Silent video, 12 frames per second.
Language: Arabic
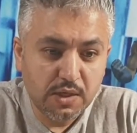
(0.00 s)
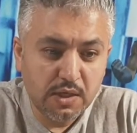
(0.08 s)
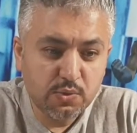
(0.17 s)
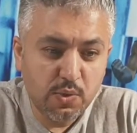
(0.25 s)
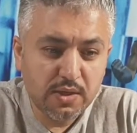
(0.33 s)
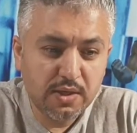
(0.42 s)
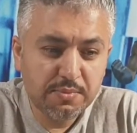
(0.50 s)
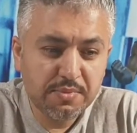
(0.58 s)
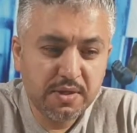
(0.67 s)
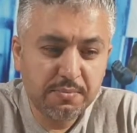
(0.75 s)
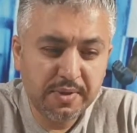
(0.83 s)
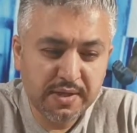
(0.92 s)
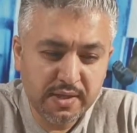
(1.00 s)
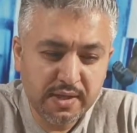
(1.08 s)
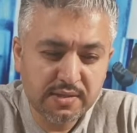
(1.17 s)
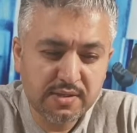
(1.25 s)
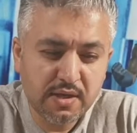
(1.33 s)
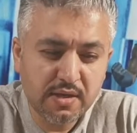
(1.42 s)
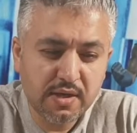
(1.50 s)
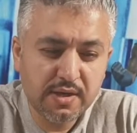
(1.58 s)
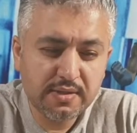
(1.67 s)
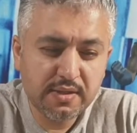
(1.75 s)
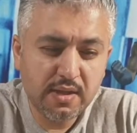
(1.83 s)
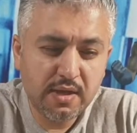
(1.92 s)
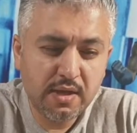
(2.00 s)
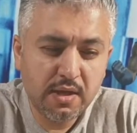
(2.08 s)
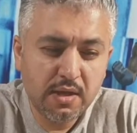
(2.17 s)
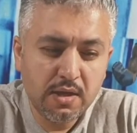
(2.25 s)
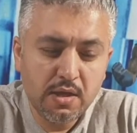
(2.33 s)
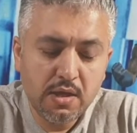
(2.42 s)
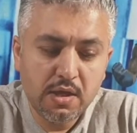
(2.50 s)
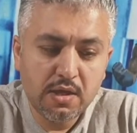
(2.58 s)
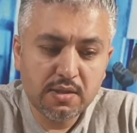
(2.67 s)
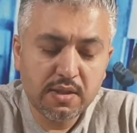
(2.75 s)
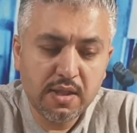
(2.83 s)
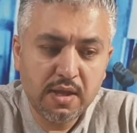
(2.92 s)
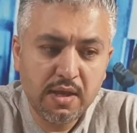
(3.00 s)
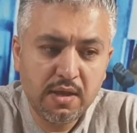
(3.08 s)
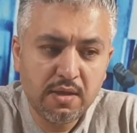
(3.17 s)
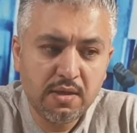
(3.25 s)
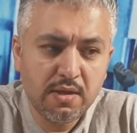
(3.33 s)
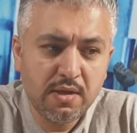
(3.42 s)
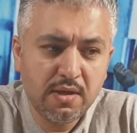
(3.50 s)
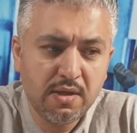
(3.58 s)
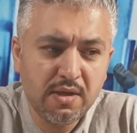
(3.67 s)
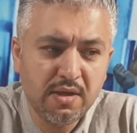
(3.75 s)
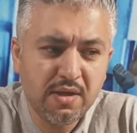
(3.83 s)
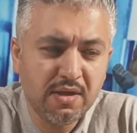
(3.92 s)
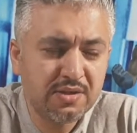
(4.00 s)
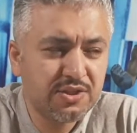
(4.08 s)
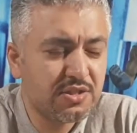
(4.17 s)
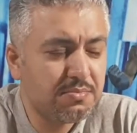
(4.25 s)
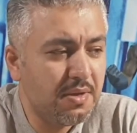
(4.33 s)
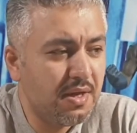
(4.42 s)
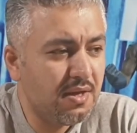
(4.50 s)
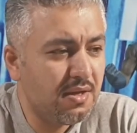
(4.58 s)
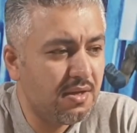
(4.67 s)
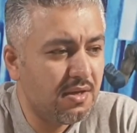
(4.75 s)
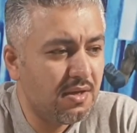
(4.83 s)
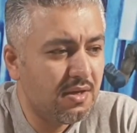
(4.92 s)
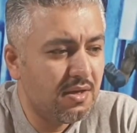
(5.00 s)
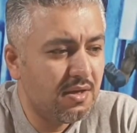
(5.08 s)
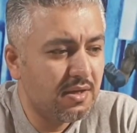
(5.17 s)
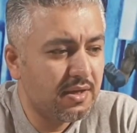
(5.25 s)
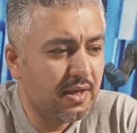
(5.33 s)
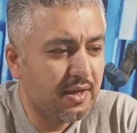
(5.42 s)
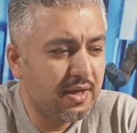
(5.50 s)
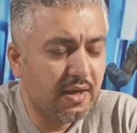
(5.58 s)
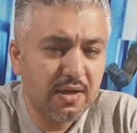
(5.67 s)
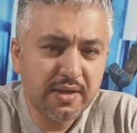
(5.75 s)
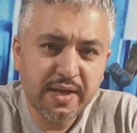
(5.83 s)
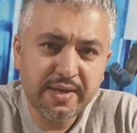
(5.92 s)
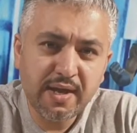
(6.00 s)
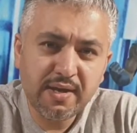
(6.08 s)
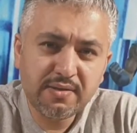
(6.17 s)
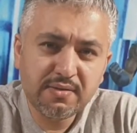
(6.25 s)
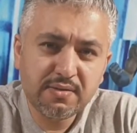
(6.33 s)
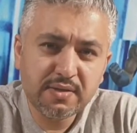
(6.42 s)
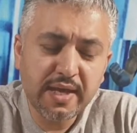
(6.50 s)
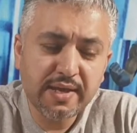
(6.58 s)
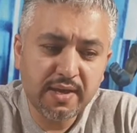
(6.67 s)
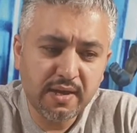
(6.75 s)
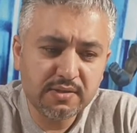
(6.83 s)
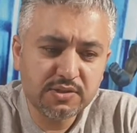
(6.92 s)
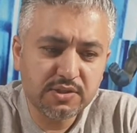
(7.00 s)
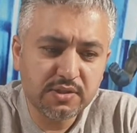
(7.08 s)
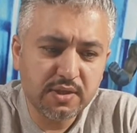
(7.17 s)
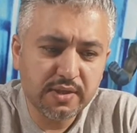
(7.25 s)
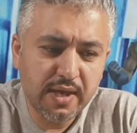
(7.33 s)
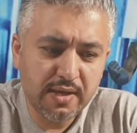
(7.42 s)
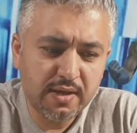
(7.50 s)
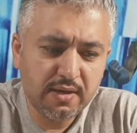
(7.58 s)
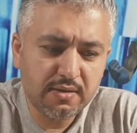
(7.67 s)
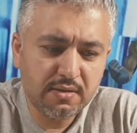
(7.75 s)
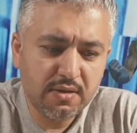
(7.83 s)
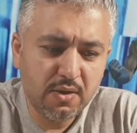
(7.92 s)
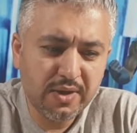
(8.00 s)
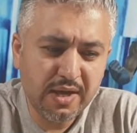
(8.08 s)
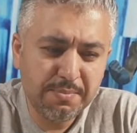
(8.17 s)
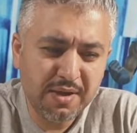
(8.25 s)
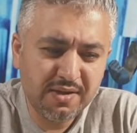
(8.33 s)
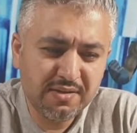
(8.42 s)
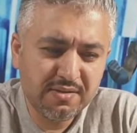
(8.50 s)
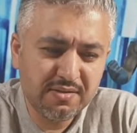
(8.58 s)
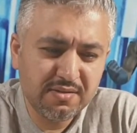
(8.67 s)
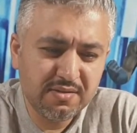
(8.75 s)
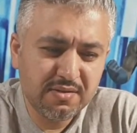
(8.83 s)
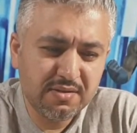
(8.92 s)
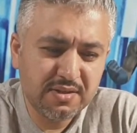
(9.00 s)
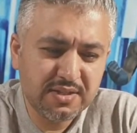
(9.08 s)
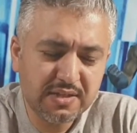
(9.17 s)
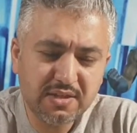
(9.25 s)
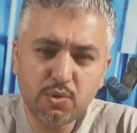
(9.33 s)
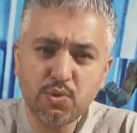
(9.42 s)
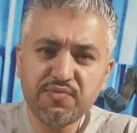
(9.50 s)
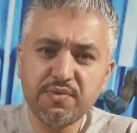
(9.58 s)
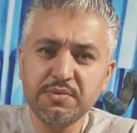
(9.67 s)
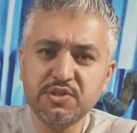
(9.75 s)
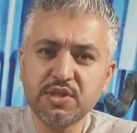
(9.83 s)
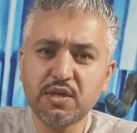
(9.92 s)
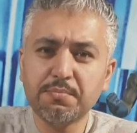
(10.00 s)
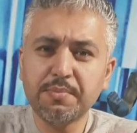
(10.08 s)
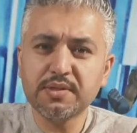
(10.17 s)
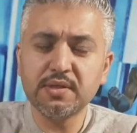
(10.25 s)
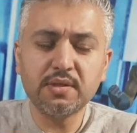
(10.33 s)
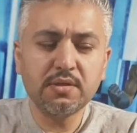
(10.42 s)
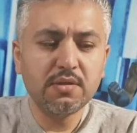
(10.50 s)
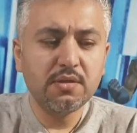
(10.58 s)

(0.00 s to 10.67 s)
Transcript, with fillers: اتوقع يمكن ميكا جادزيلا راح يطلع يطلع آه شو اسمه جيجان جيجان كنا جيجان او جيبان نسيت اللي هو في منشار ببطنه